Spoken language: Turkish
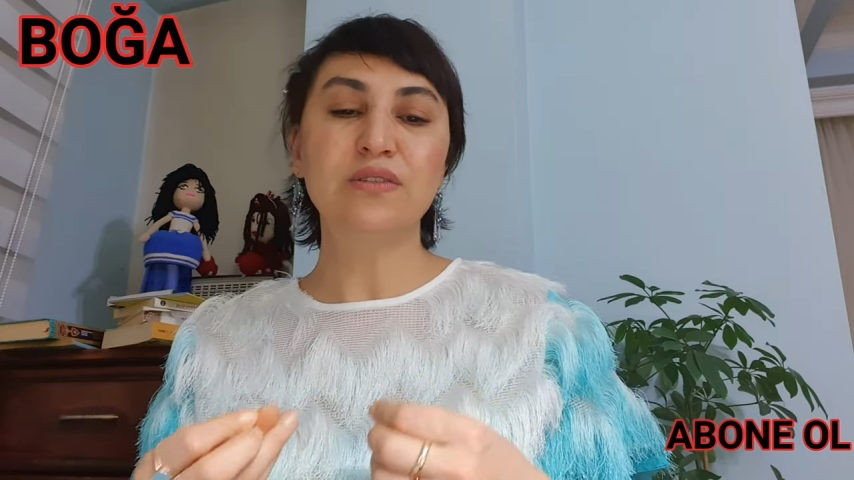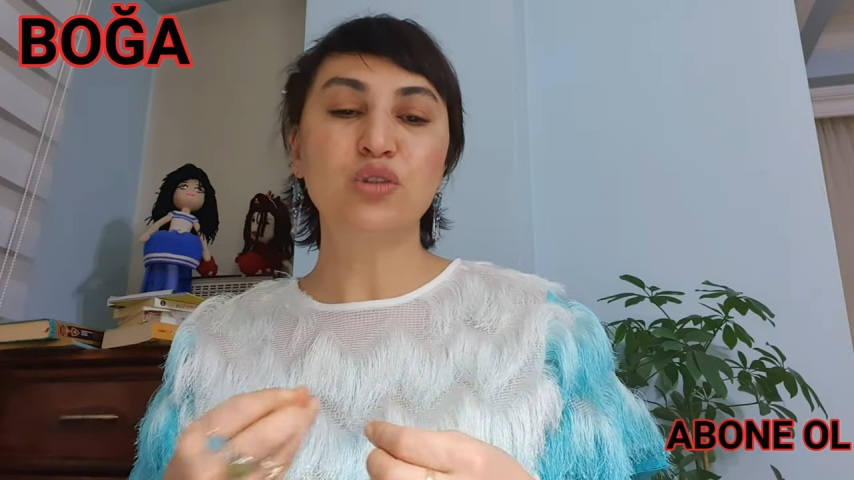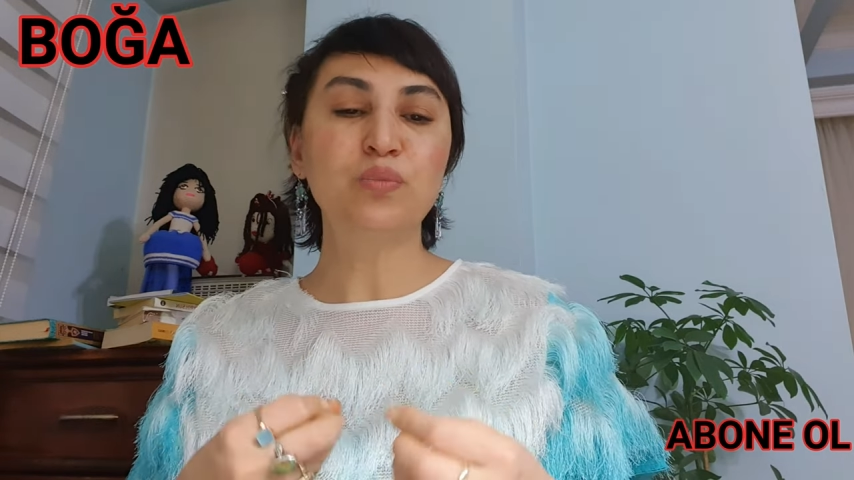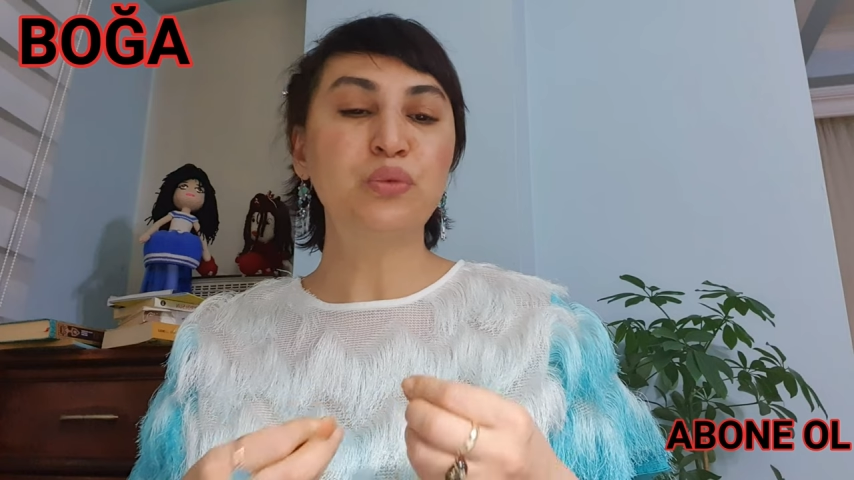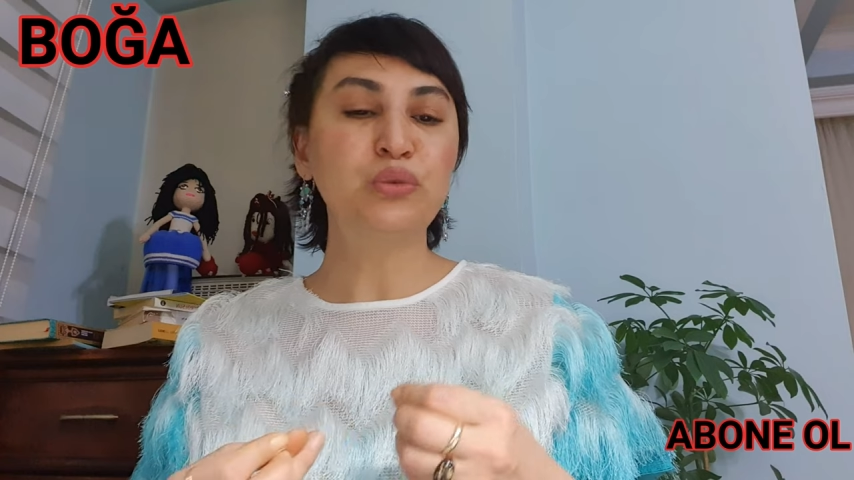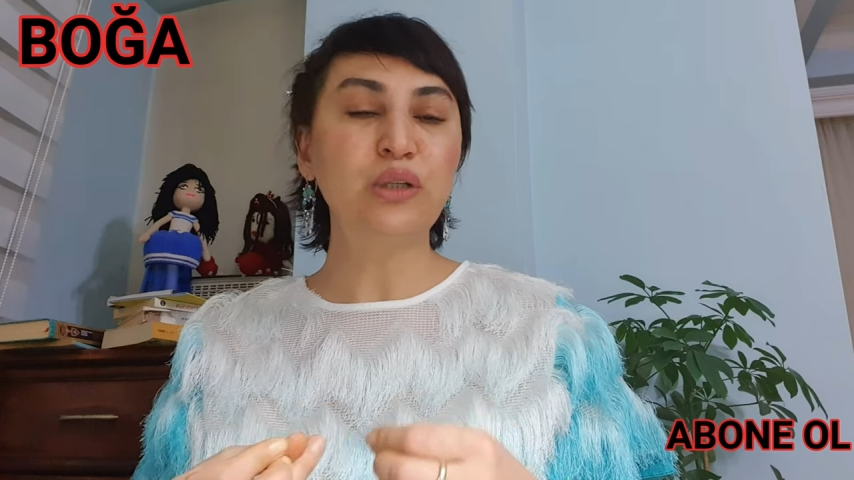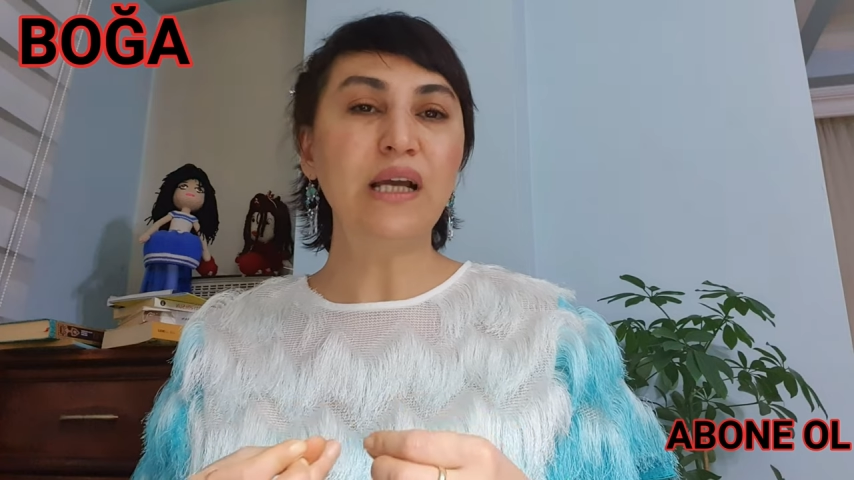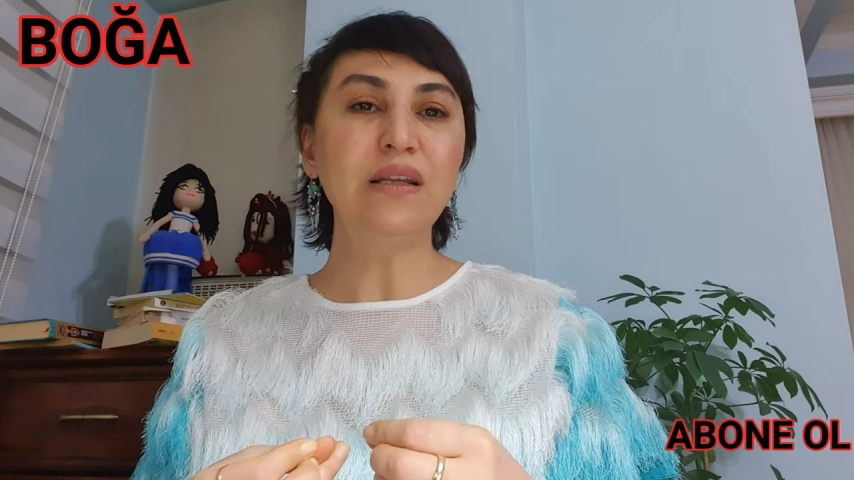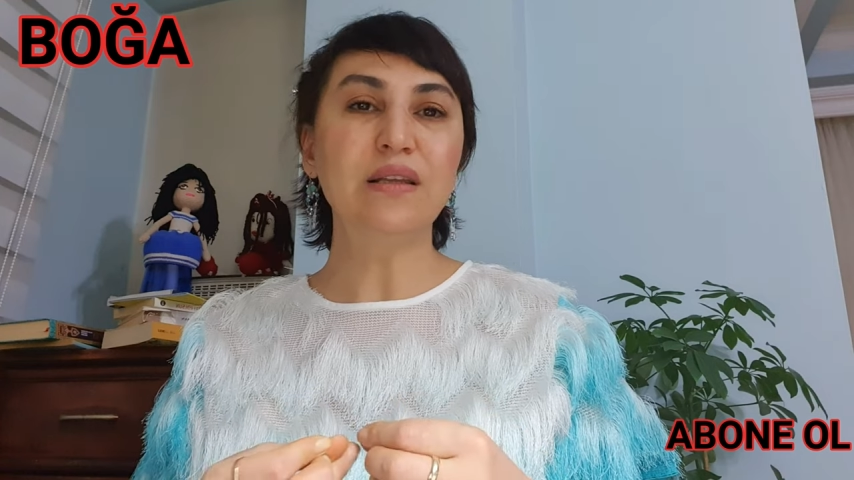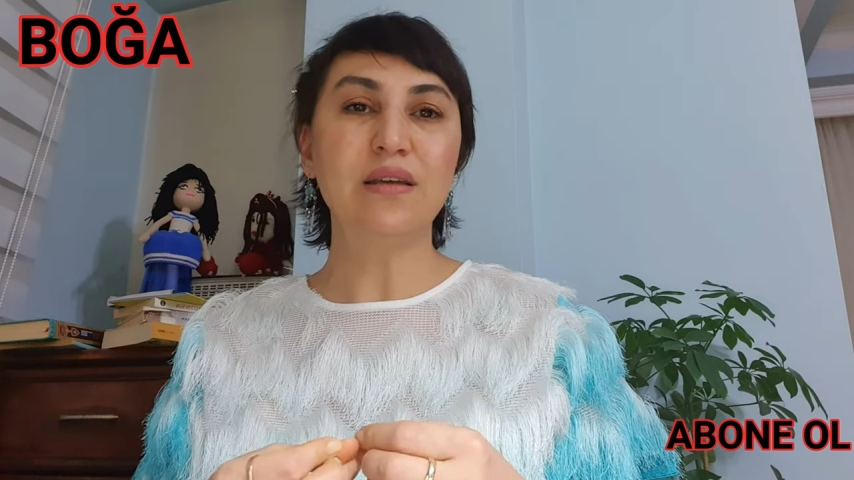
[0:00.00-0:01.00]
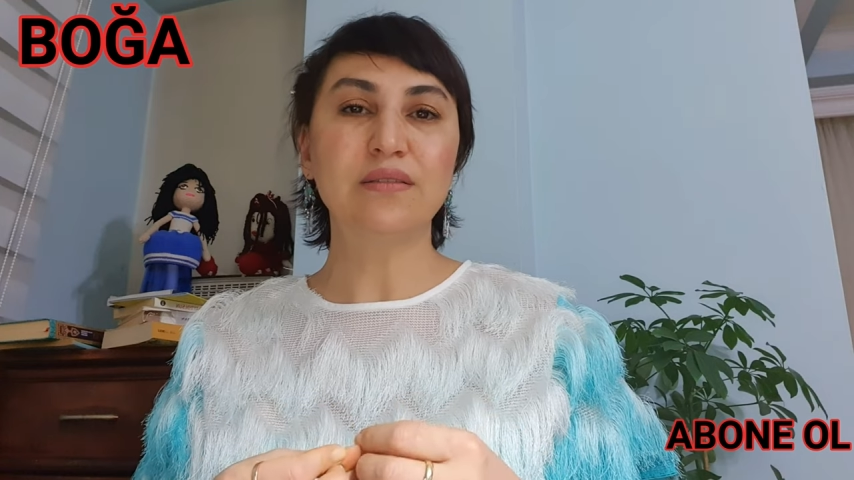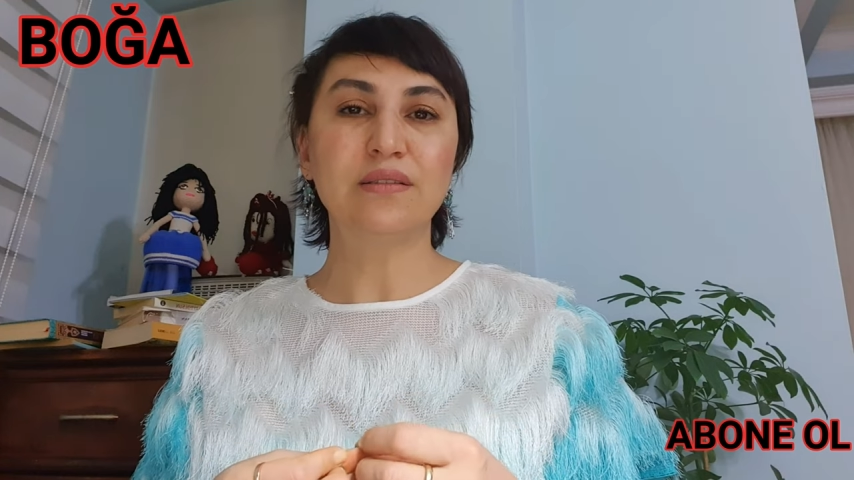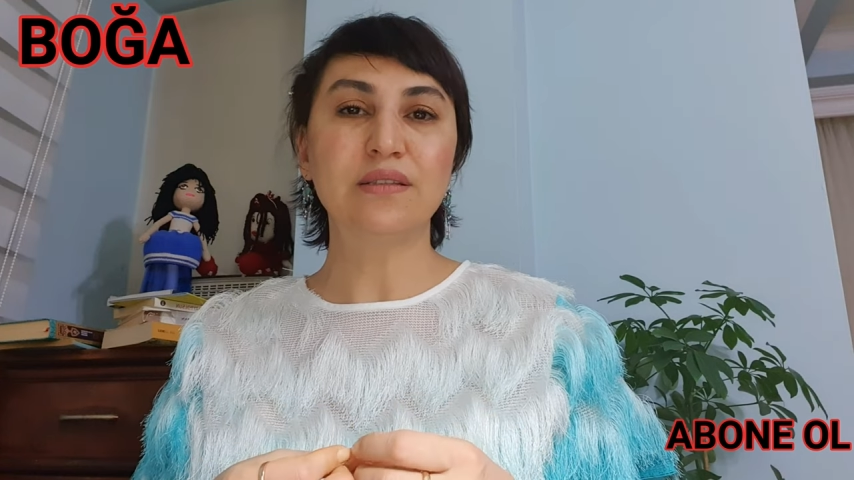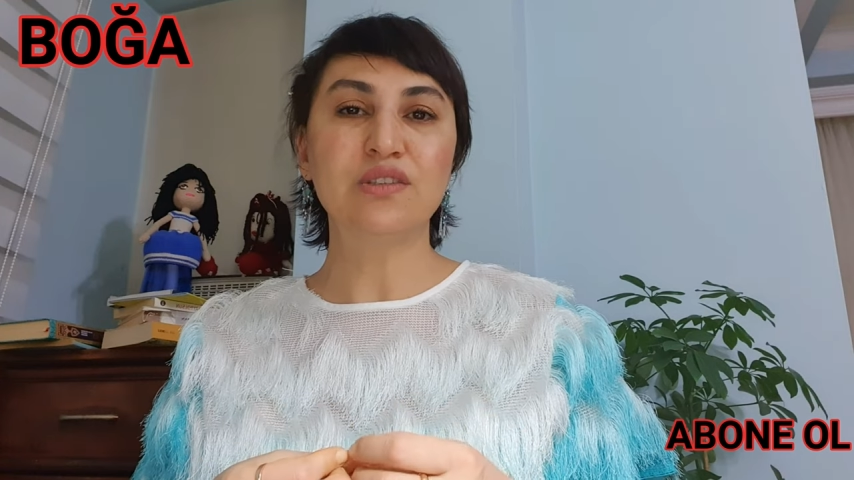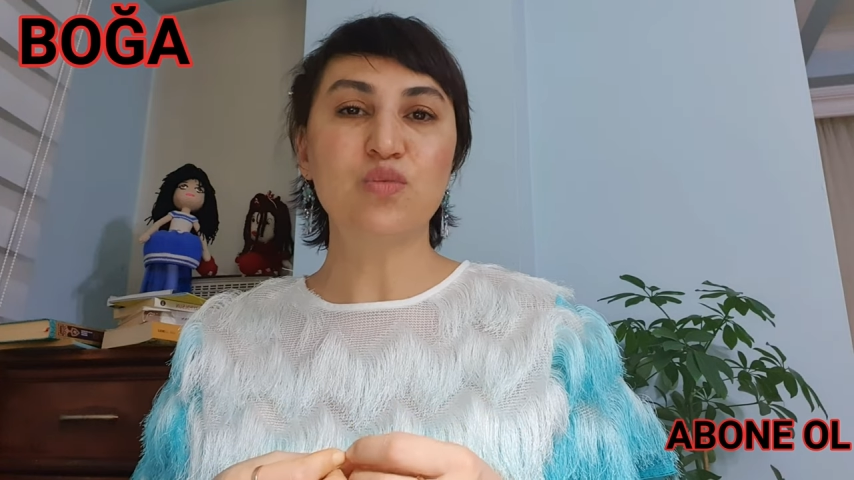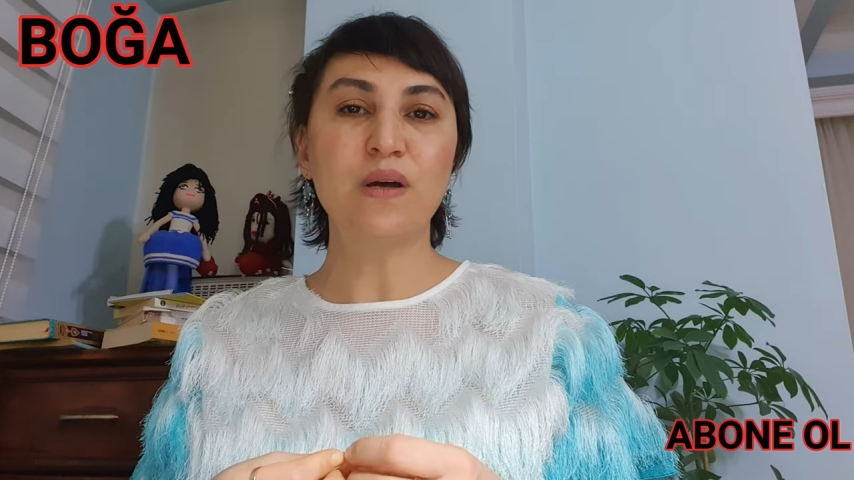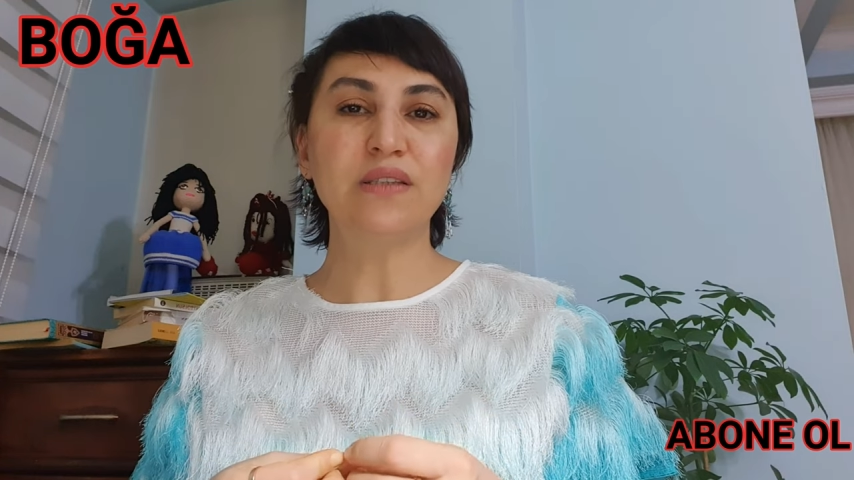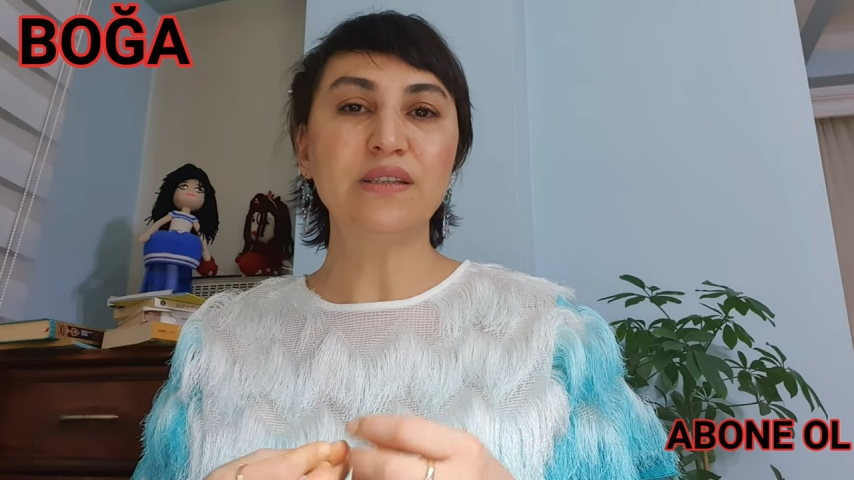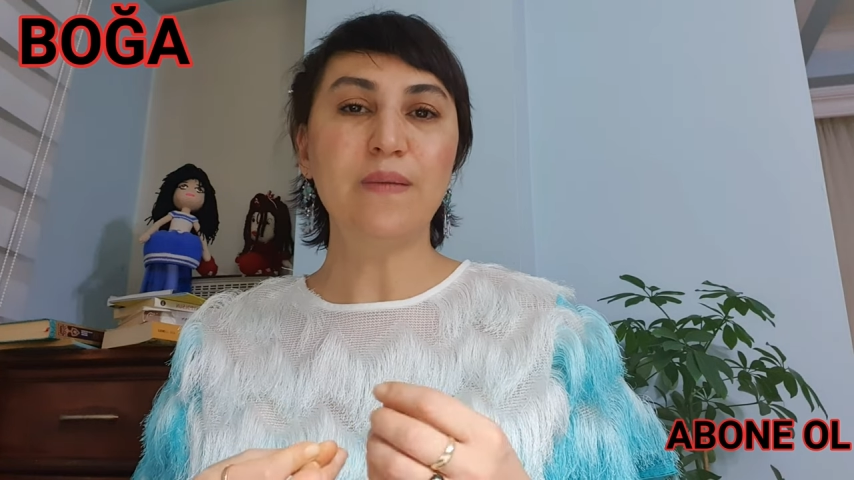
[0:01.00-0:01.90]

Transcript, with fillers: spiritüel alanda alanda danışmanlık